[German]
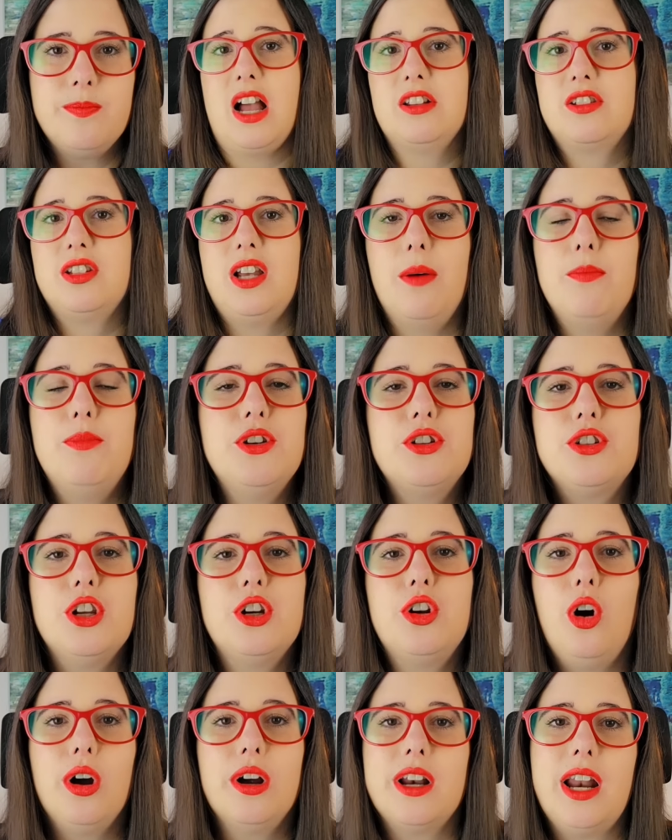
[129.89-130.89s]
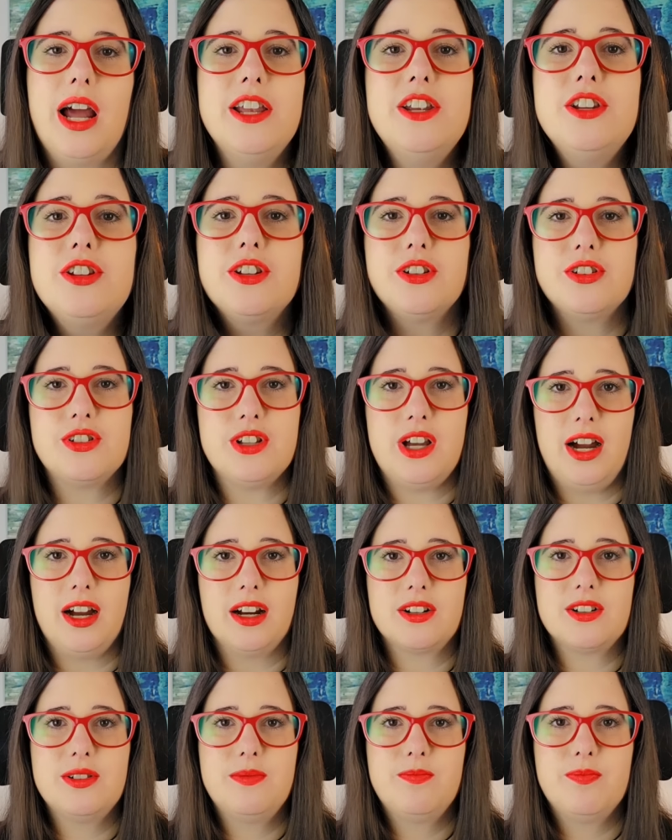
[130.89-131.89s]
das habe ich dir doch gleich
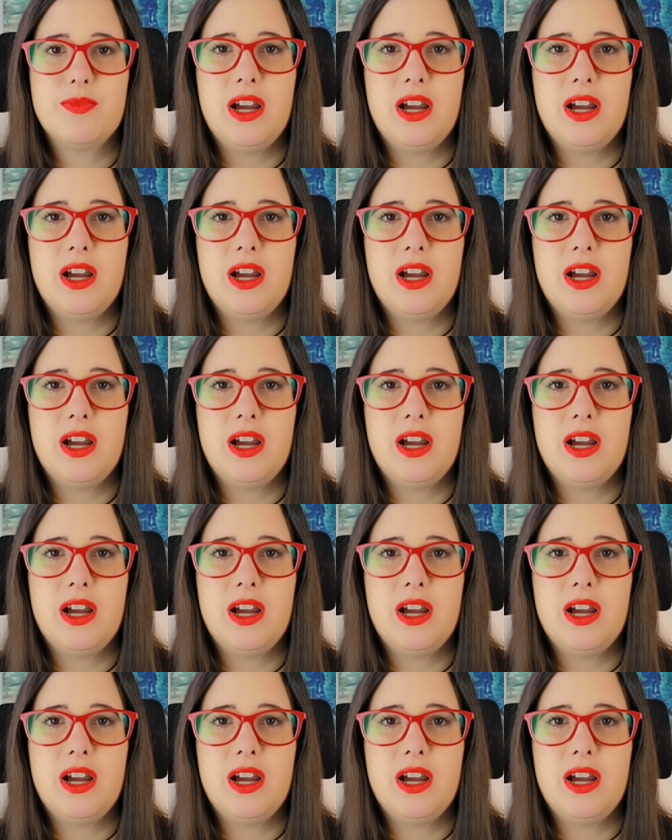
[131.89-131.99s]
gesagt.